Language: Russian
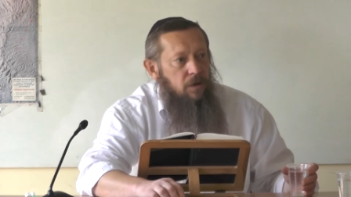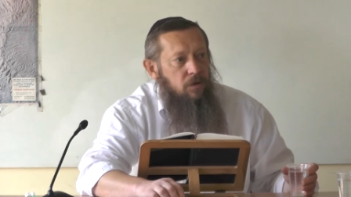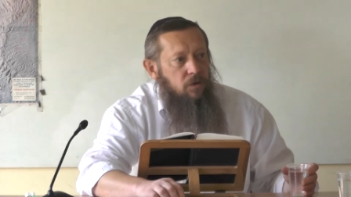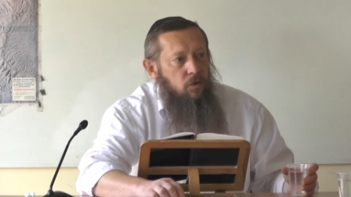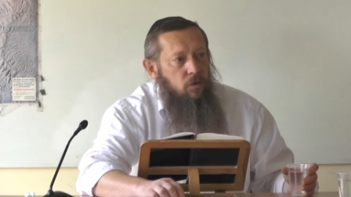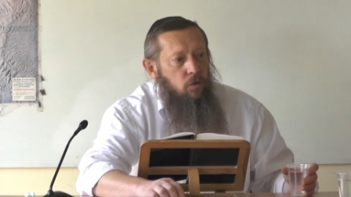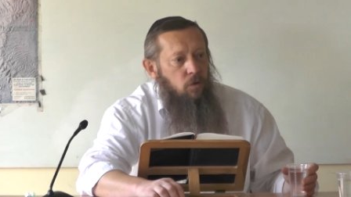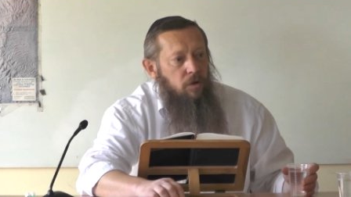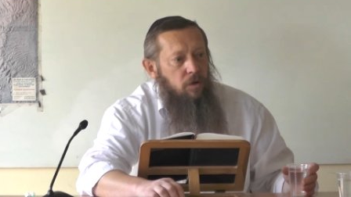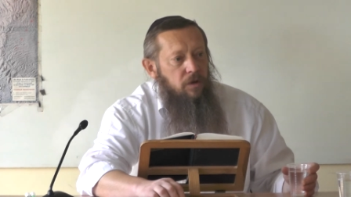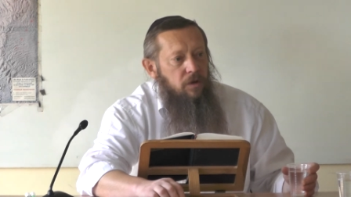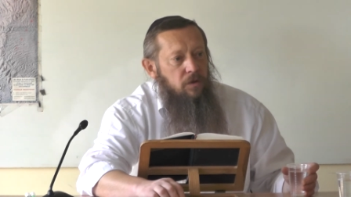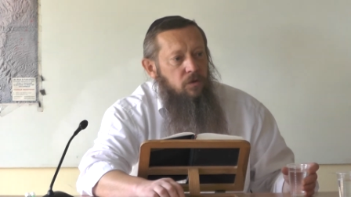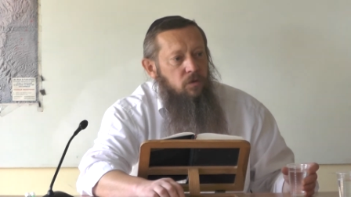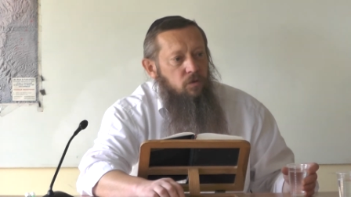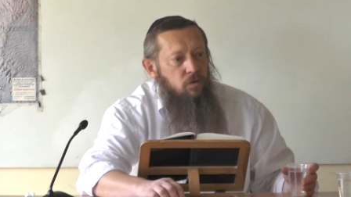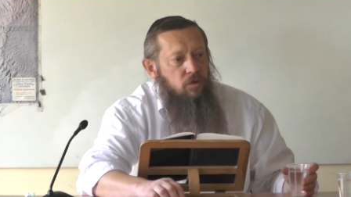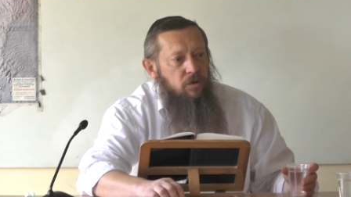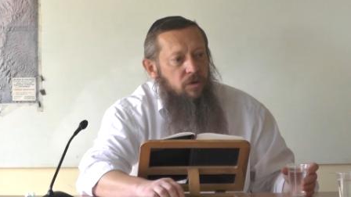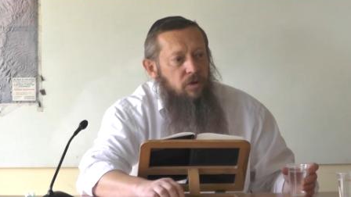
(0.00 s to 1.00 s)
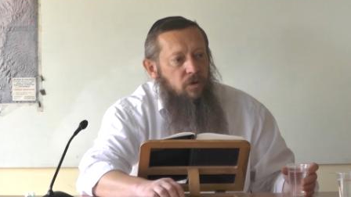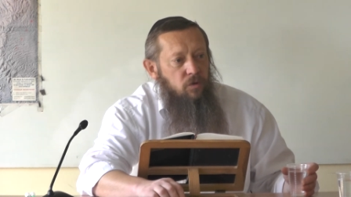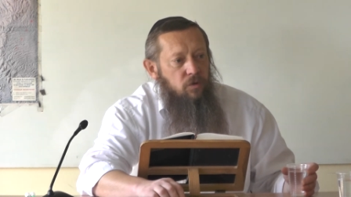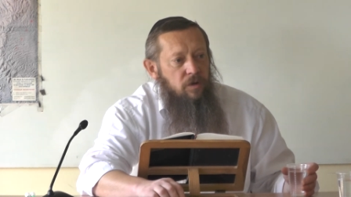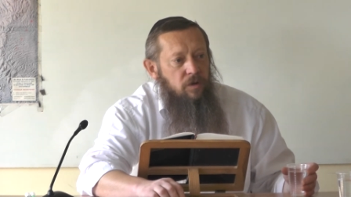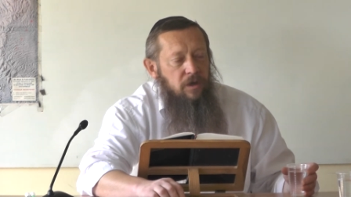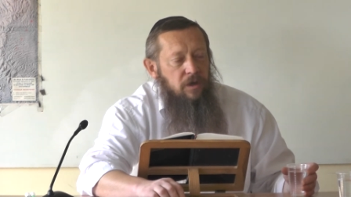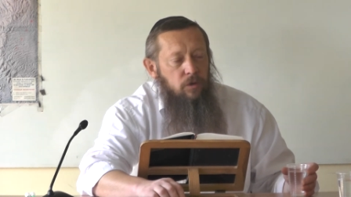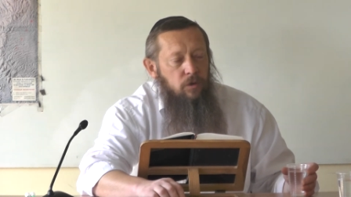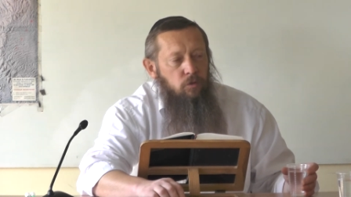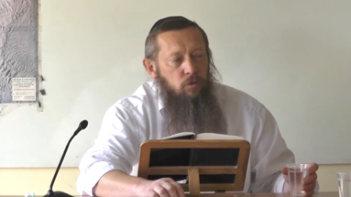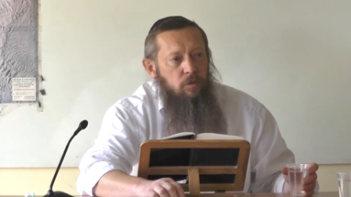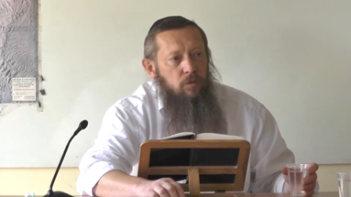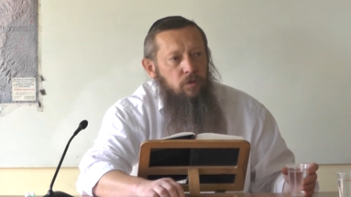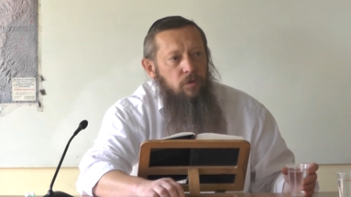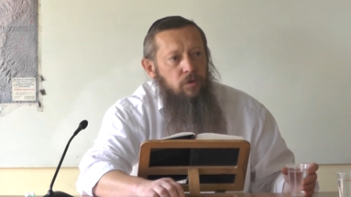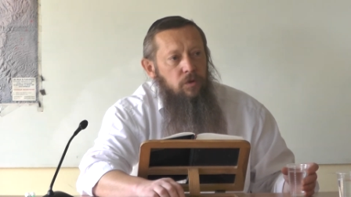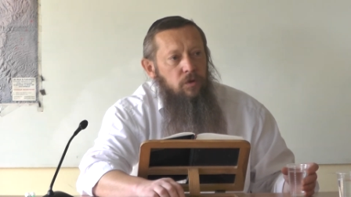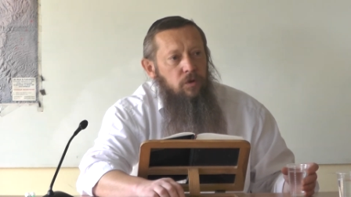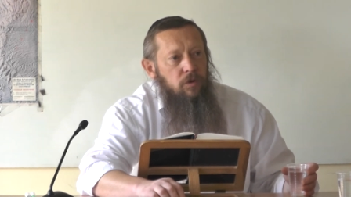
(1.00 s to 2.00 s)
Торе нужны люди, которые
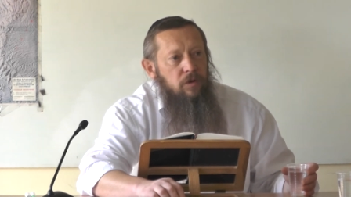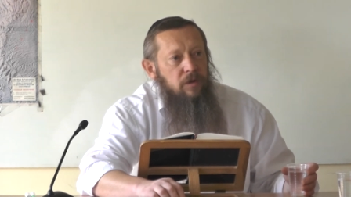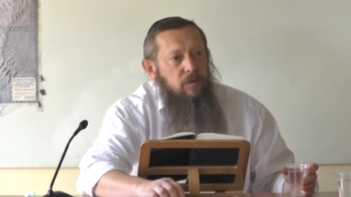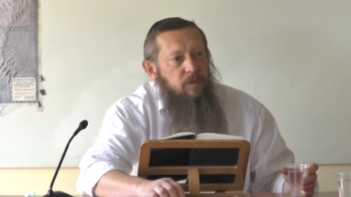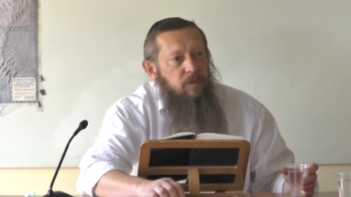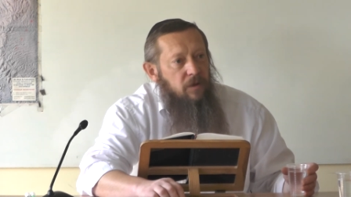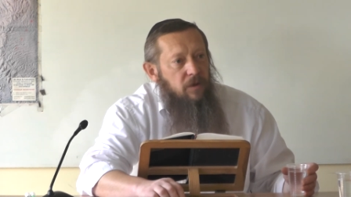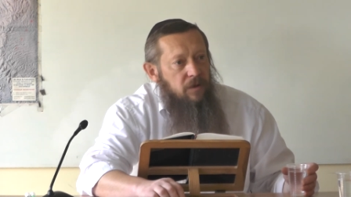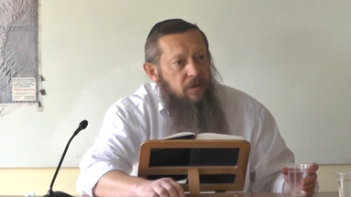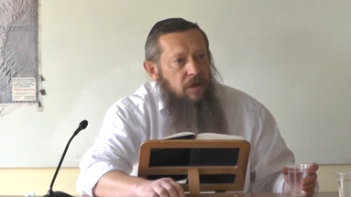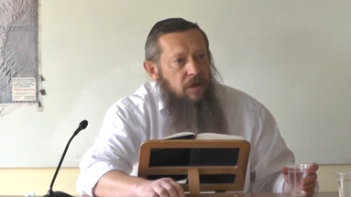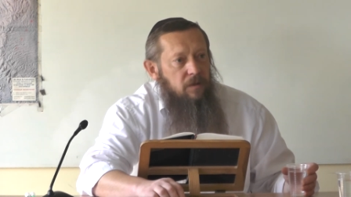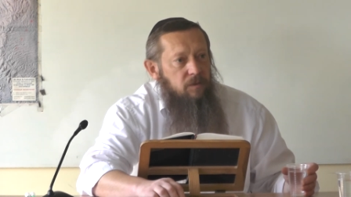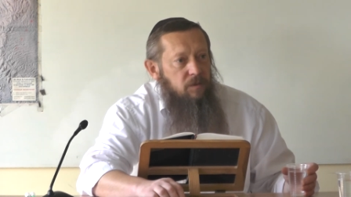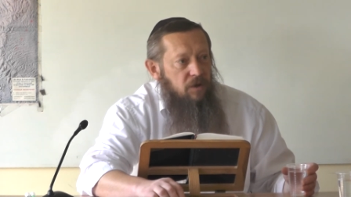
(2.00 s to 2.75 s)
будут ее исполнять.